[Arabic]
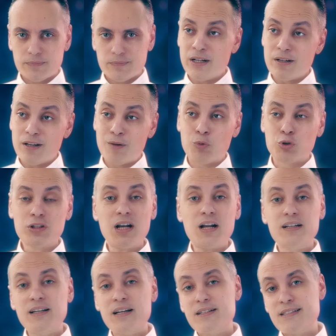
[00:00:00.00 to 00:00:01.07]
من
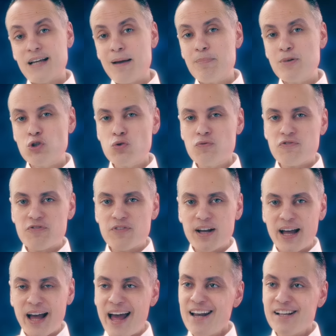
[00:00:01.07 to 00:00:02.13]
المنطلق ده ساعات بنشوف
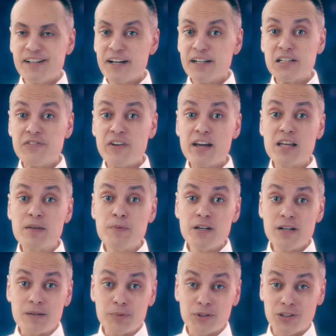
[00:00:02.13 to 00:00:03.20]
حالة احتفاء
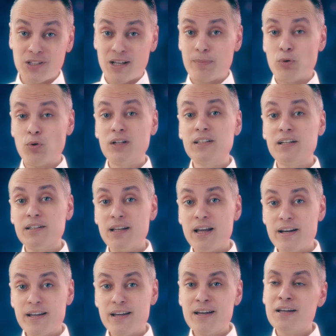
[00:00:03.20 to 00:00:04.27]
كبيرة بتظهر من وقت
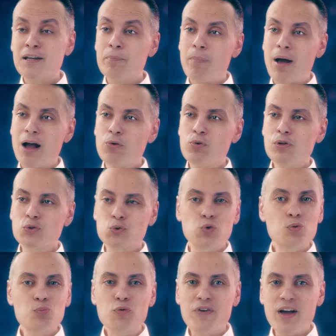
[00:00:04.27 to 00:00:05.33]
للتاني مع كل
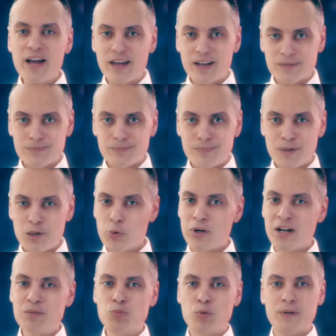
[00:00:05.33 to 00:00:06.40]
ظهور مفاجئ
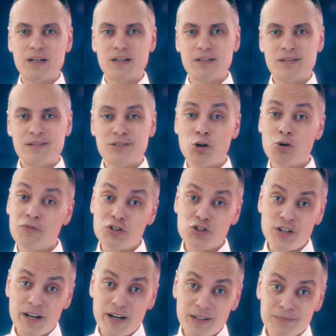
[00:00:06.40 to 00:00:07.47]
لولاد مبارك سواء في
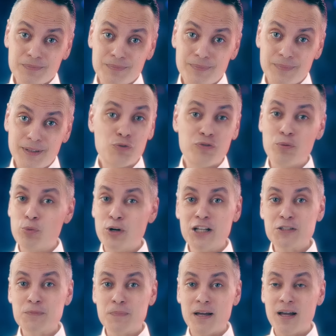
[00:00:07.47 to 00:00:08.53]
الشارع أو في
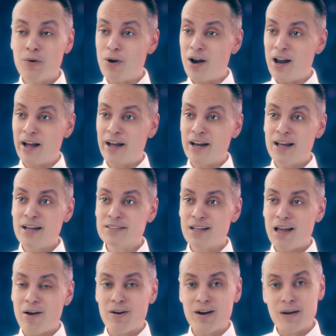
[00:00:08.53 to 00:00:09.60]
مناسبة ولا
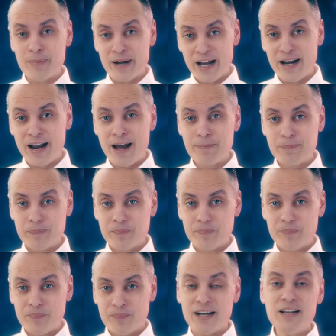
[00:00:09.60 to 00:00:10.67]
جنازة ولا مكان عام
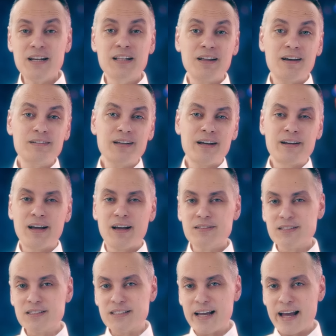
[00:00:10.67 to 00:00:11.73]
فخلينا النهارده
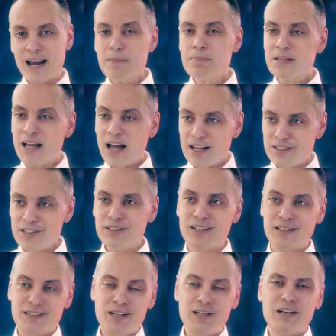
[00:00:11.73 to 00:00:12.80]
نخصص الكلام
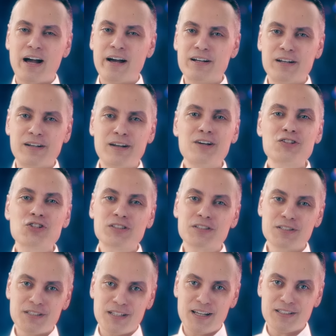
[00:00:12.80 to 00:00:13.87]
تحديدا عن
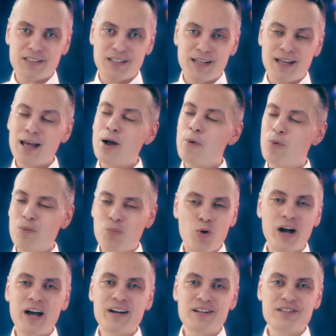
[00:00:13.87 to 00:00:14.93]
الناشط السياسي
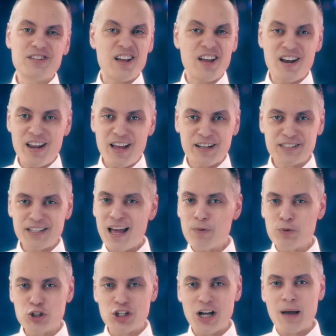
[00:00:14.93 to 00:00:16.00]
والمغرد
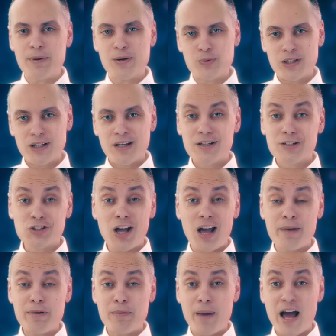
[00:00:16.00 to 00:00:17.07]
الاكساوي الشعبوي
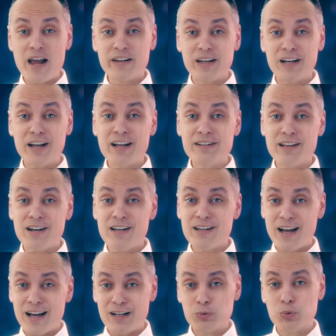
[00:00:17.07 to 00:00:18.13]
صاحب المعارك
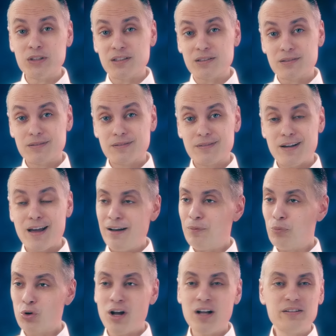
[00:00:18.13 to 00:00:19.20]
الجدليه على تويتر
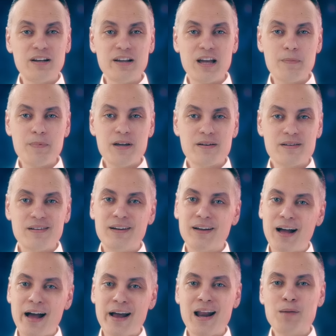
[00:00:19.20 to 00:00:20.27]
المناضل الكبير
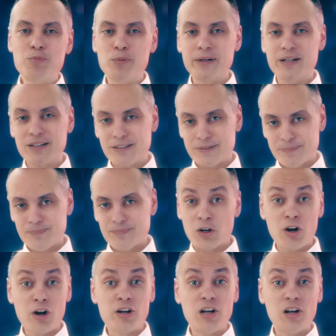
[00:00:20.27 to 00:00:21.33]
علاء مبارك
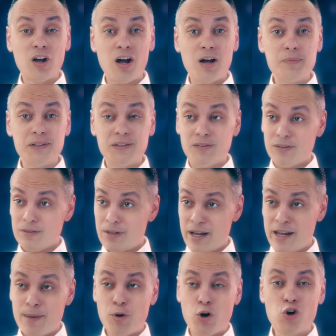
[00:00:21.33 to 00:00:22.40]
الرجل الغامض
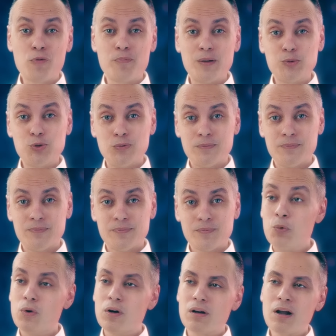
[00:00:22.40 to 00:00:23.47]
ايام حكم ابوه
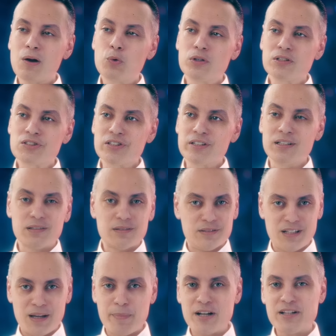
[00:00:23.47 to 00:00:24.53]
او رجل الظل
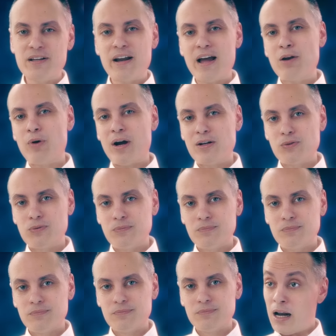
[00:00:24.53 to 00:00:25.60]
زي ما كتير قالوا عنه
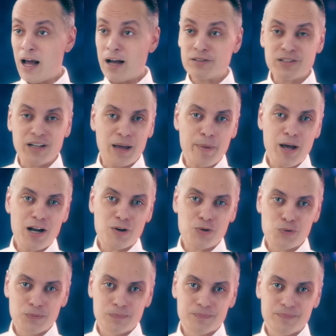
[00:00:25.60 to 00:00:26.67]
على عكس جمال
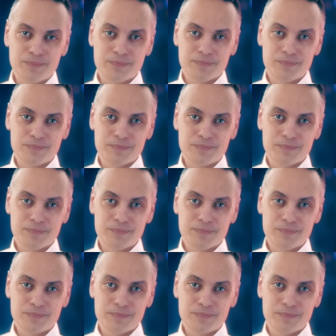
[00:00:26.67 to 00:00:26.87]
اخوه